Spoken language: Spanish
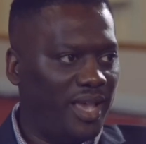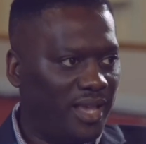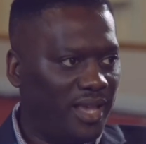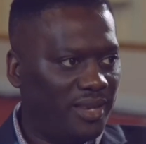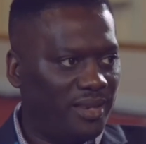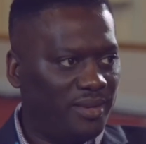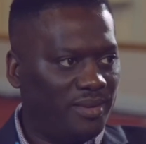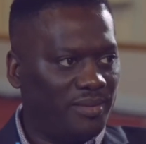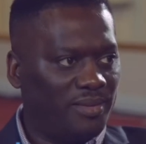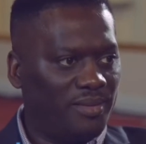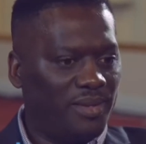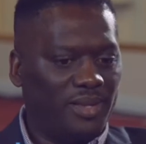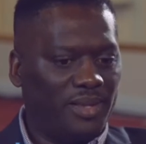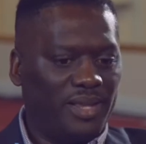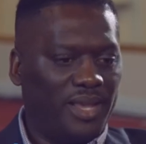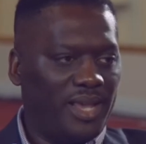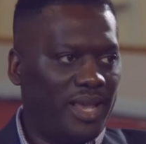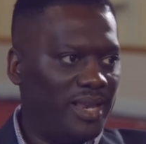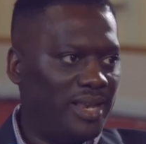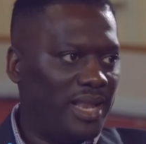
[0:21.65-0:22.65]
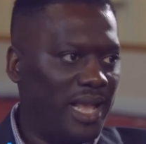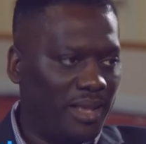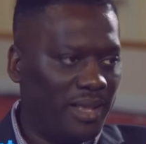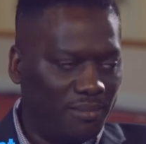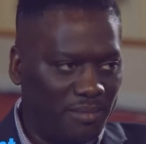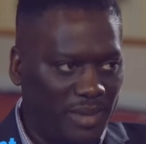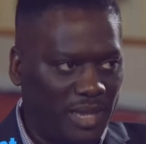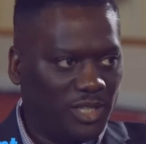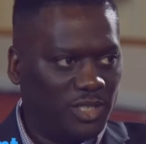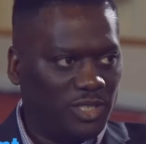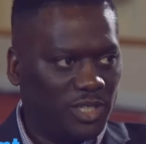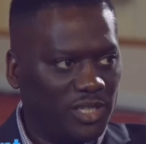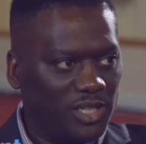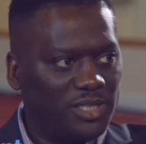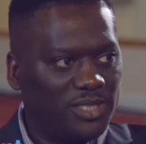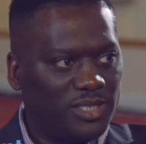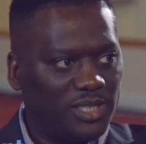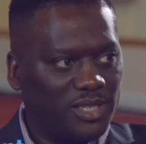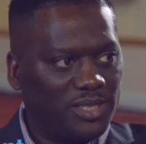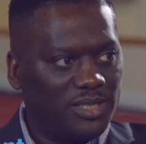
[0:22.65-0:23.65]
promulgar o dictar mi
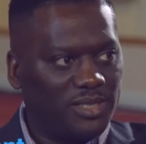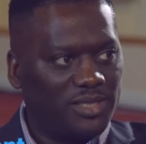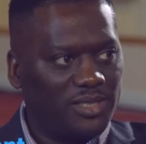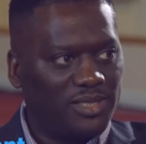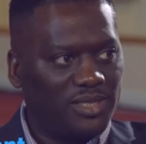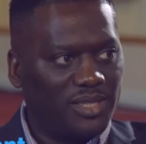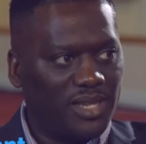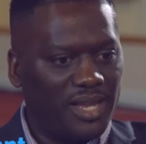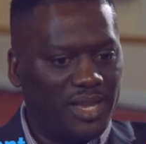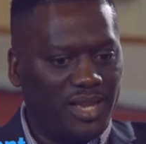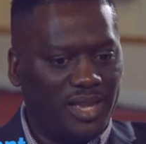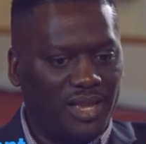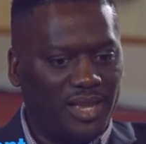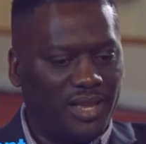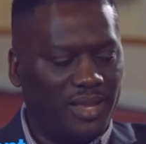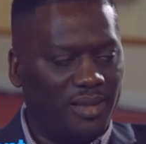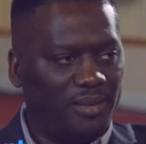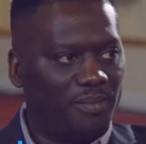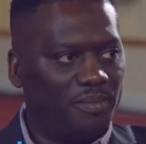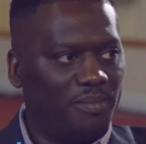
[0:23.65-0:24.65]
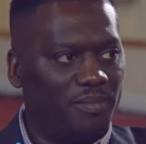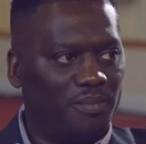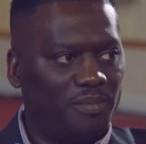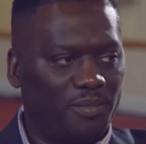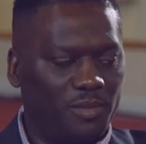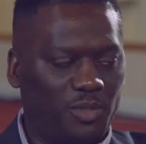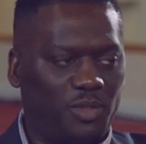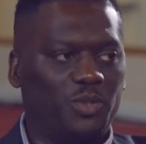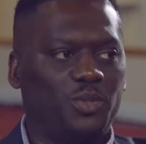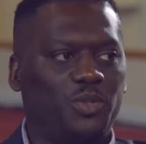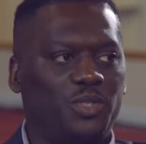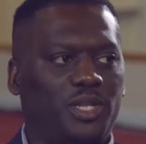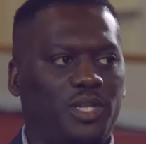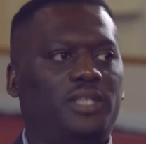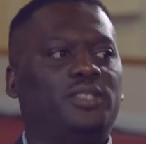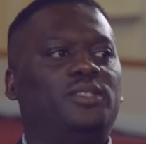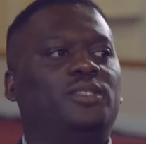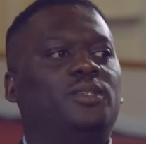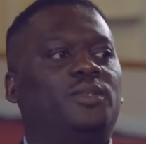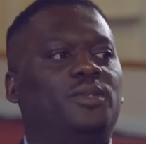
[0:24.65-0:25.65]
justicia, elijo no hacerlo?
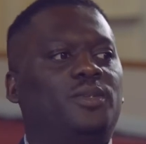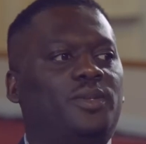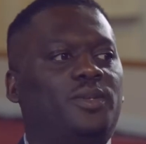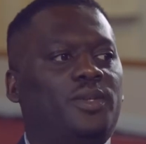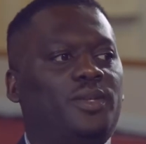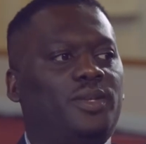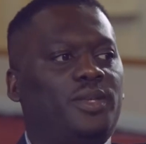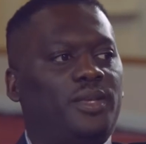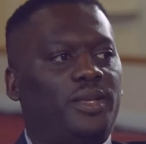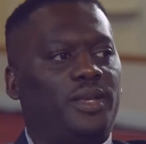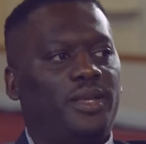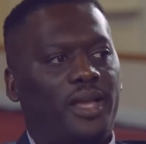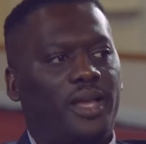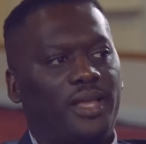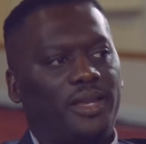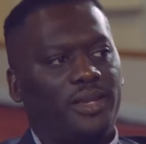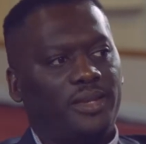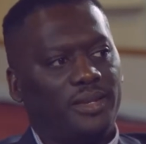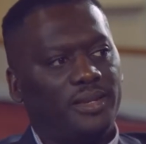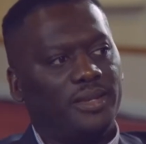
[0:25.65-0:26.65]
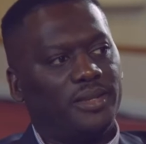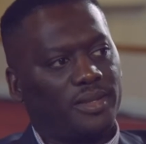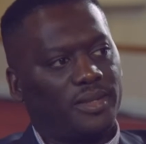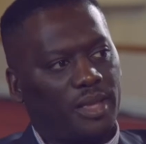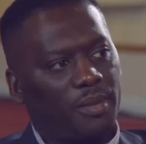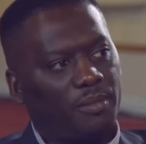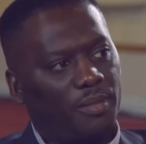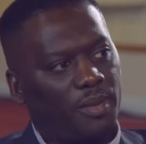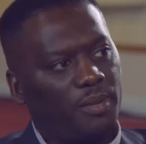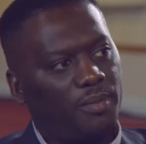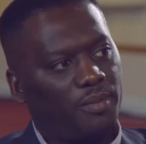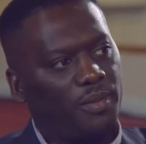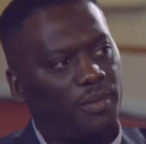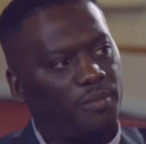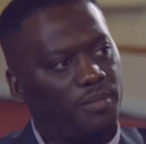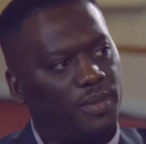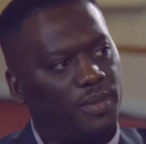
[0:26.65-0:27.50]
No lo había considerado